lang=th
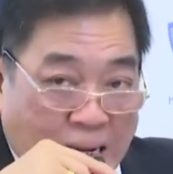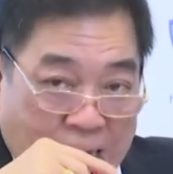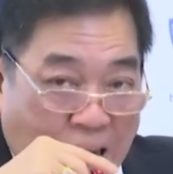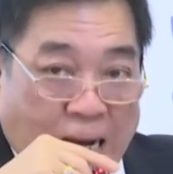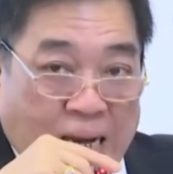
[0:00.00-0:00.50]

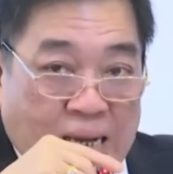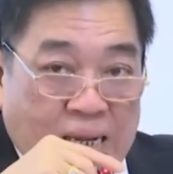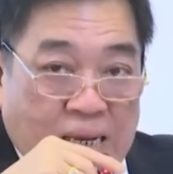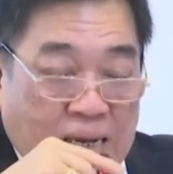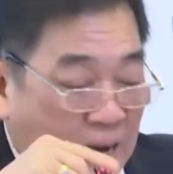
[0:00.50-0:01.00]

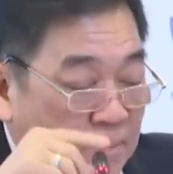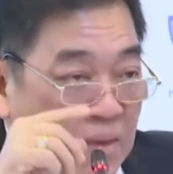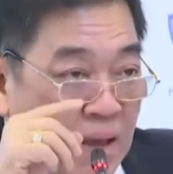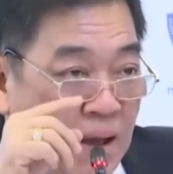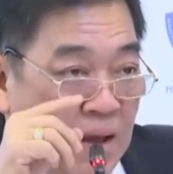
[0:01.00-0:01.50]
450ภาคท่อ
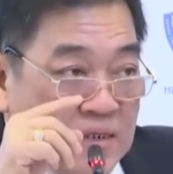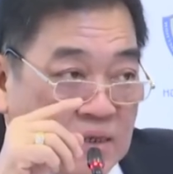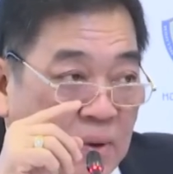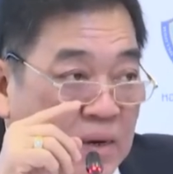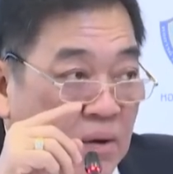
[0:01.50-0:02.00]
งเที่ยว
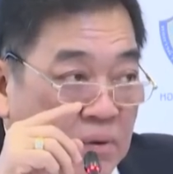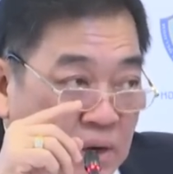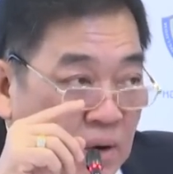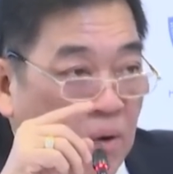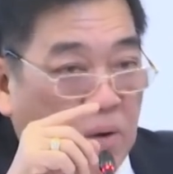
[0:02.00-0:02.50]
ภาคบริ
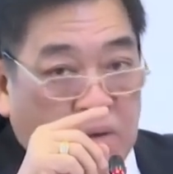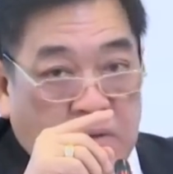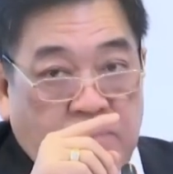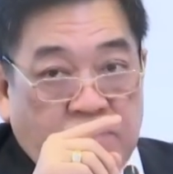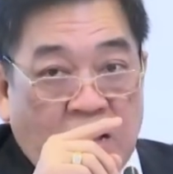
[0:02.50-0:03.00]
การ
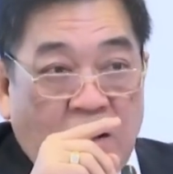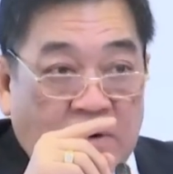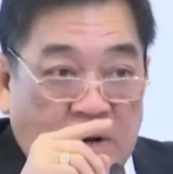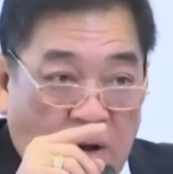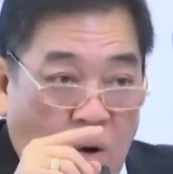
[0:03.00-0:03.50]
ภาคการเก
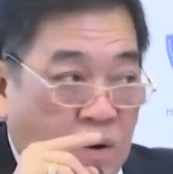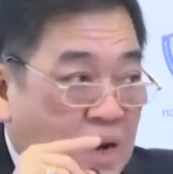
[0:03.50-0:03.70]
ษตร